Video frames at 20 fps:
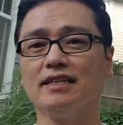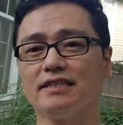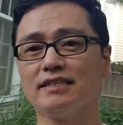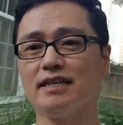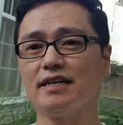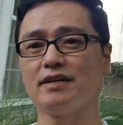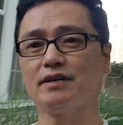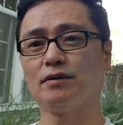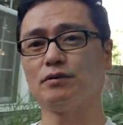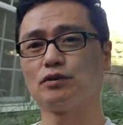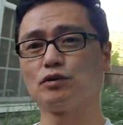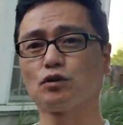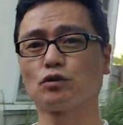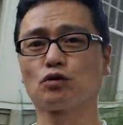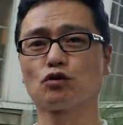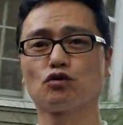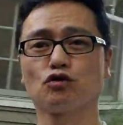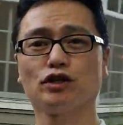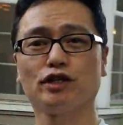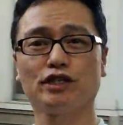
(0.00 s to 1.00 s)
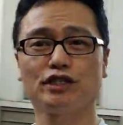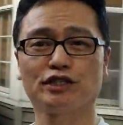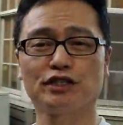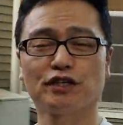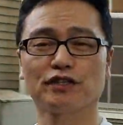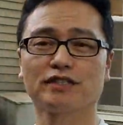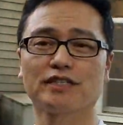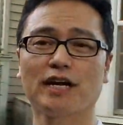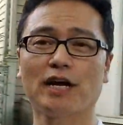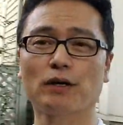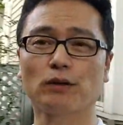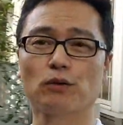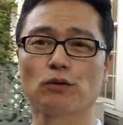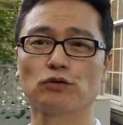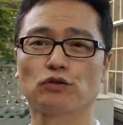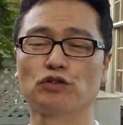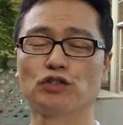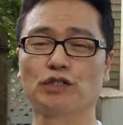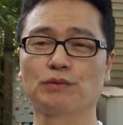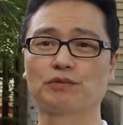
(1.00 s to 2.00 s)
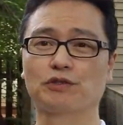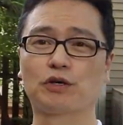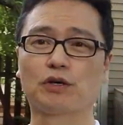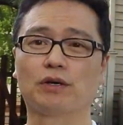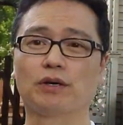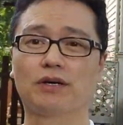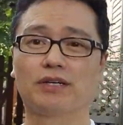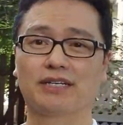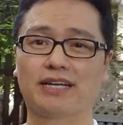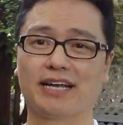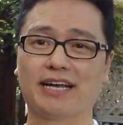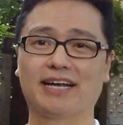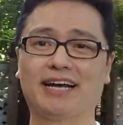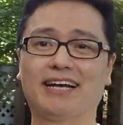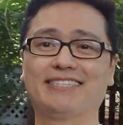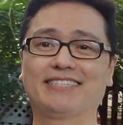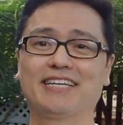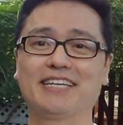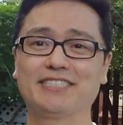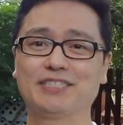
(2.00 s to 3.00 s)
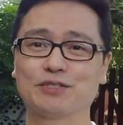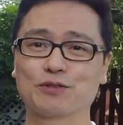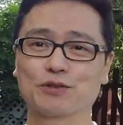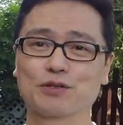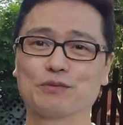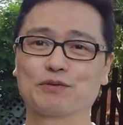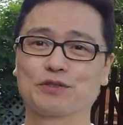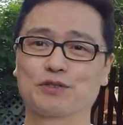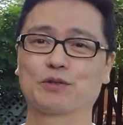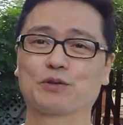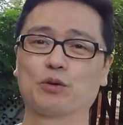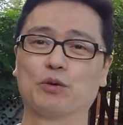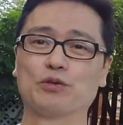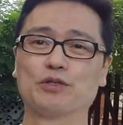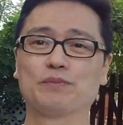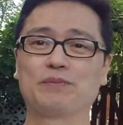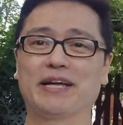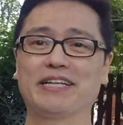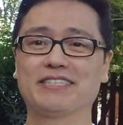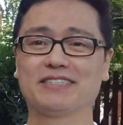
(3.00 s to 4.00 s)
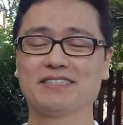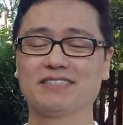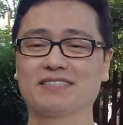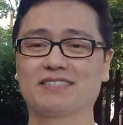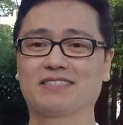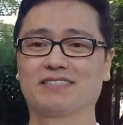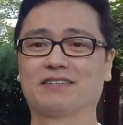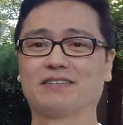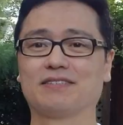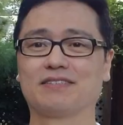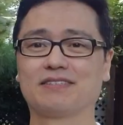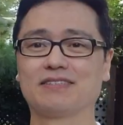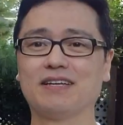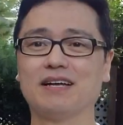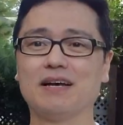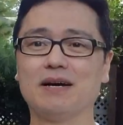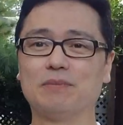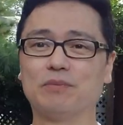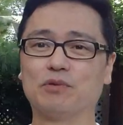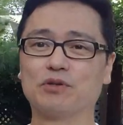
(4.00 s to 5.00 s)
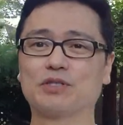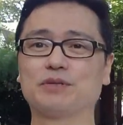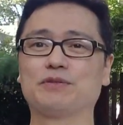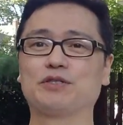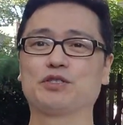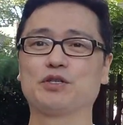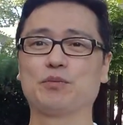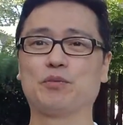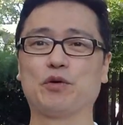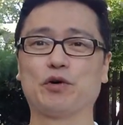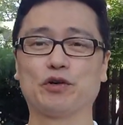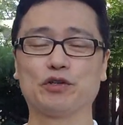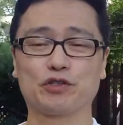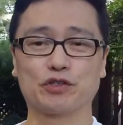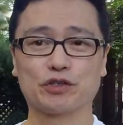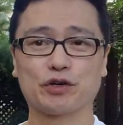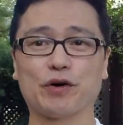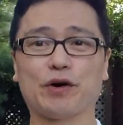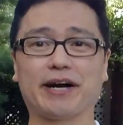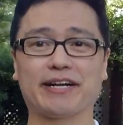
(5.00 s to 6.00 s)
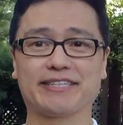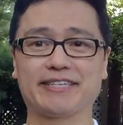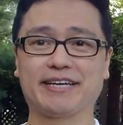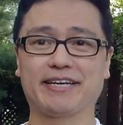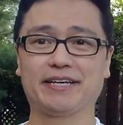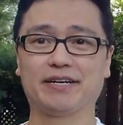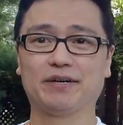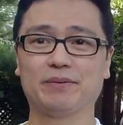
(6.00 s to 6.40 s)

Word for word: 예, 어느 정도 수익 실현하고 2시부터 예, 한 3시 정도부터 돈을 빼는 그런 모습을 좀 보여준 것 같아요.